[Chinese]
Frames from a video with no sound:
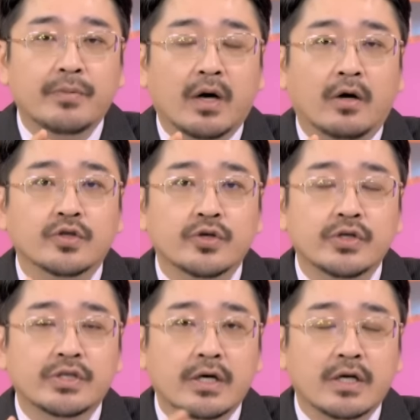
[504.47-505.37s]
哈，就是
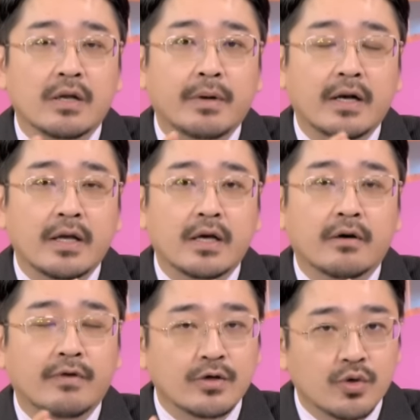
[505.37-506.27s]
上个礼拜的一个
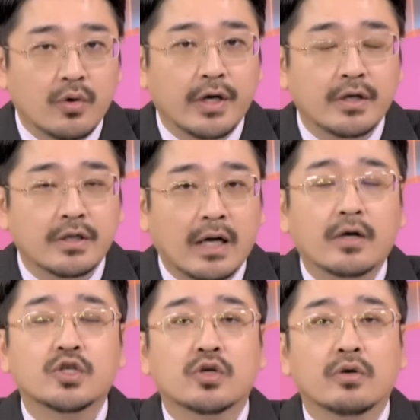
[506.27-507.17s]
法说会
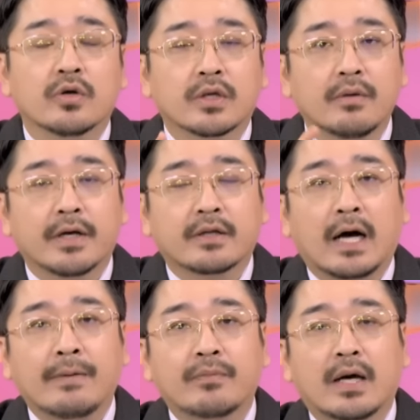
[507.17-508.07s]
当中有特别
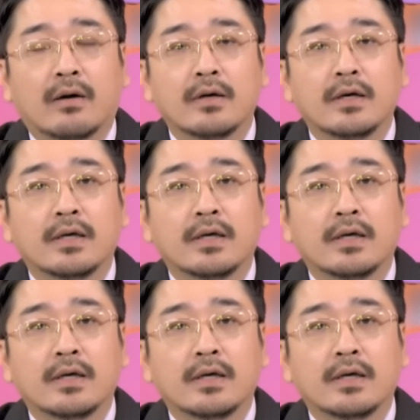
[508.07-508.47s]
谈到。